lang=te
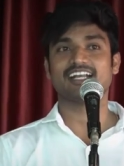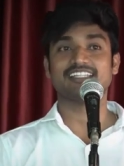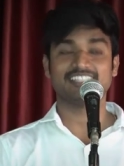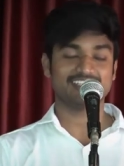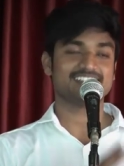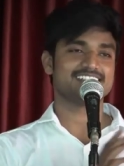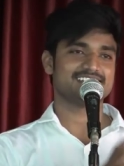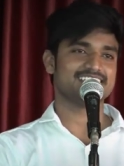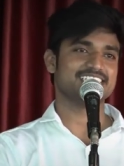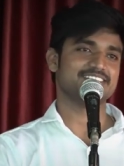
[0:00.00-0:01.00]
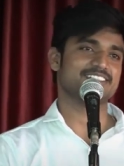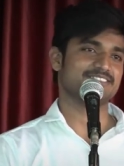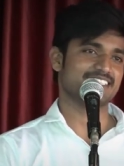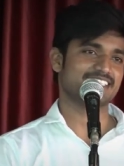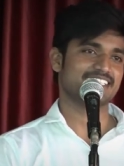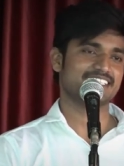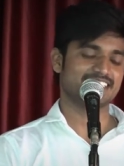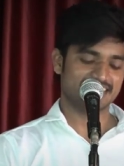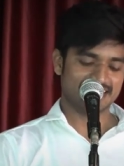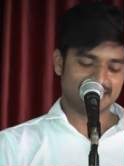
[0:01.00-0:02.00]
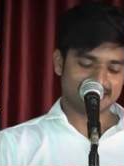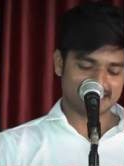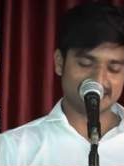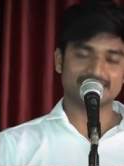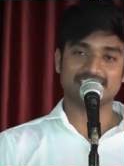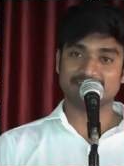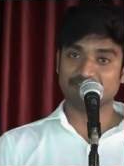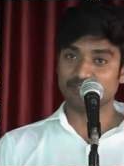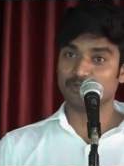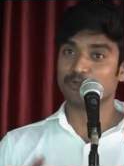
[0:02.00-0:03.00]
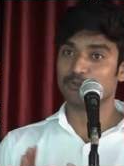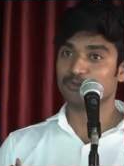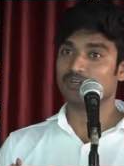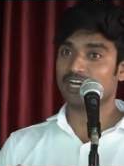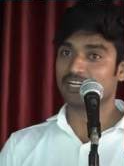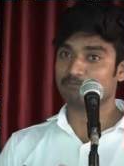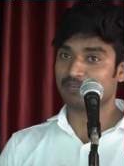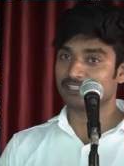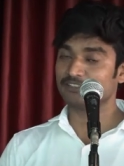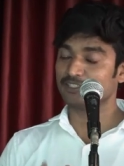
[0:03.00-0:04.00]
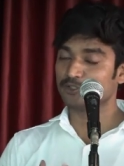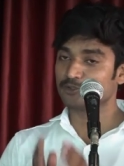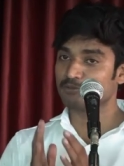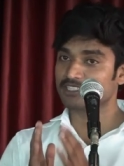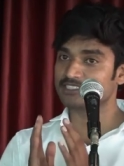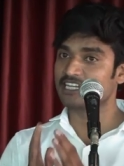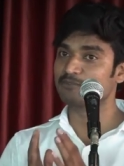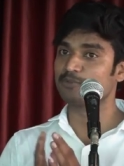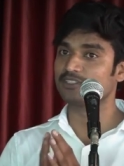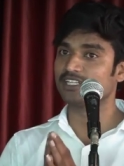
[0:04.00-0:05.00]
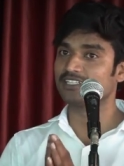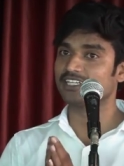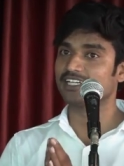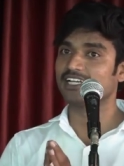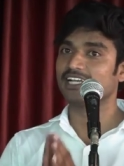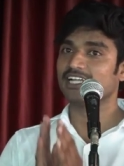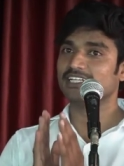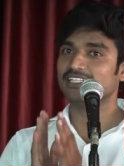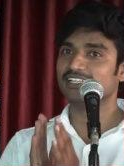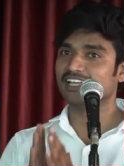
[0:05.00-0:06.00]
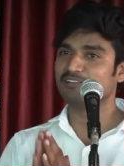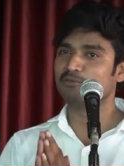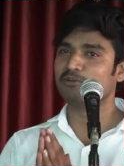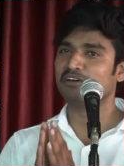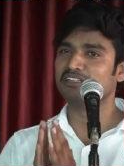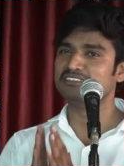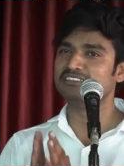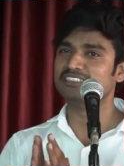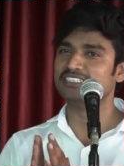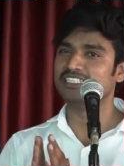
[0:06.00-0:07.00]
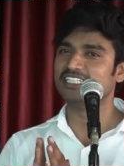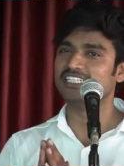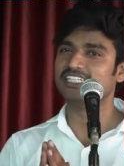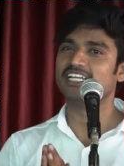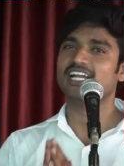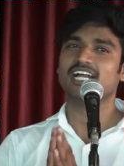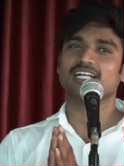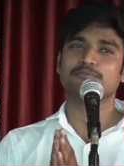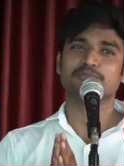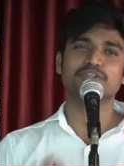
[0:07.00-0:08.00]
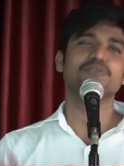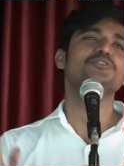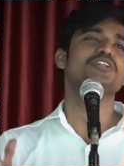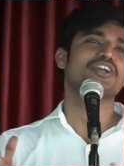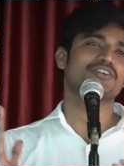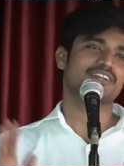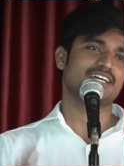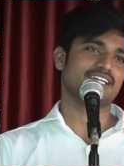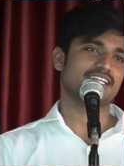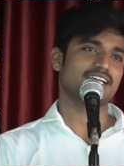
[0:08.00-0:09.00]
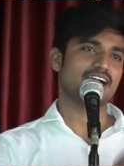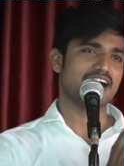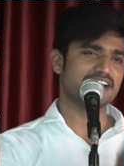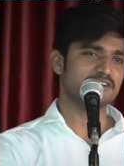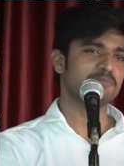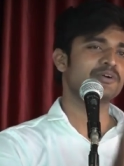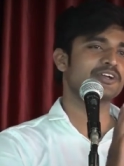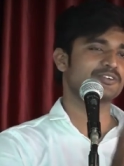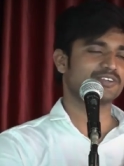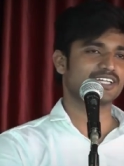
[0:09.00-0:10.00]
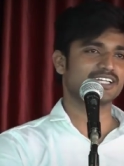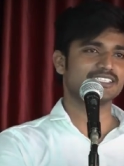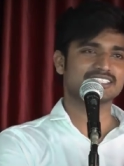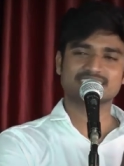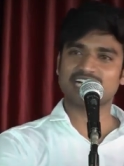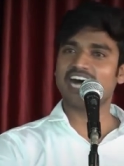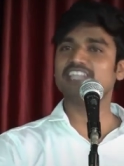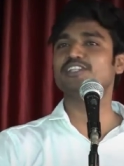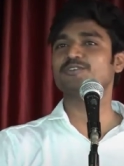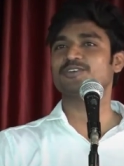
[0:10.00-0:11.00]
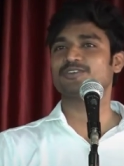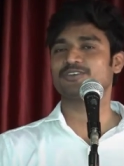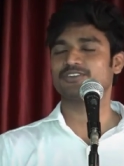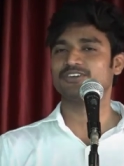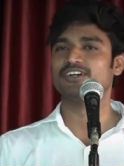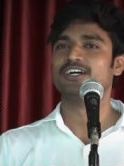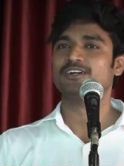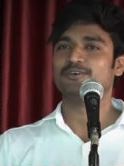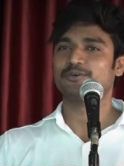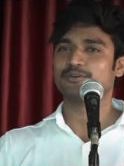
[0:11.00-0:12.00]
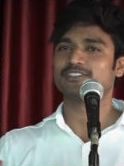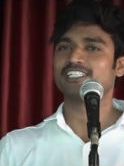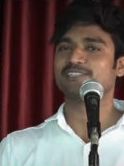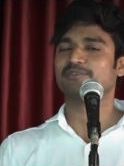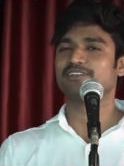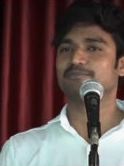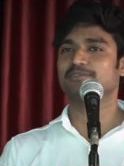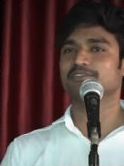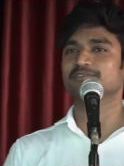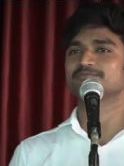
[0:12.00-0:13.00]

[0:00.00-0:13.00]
అది జీవితం అంటే చెన్ని వీరుడు అన్న పదం ఎందుకు మనకు సరిపోద్దంటే నీ లైఫ్లో అన్నీ పిడుగుద్దులే ఉండాలి అరిగిపోవడం ఉండాలి శాంతి ఉండకూడదు ఎవరో చచ్చిపోయినప్పుడు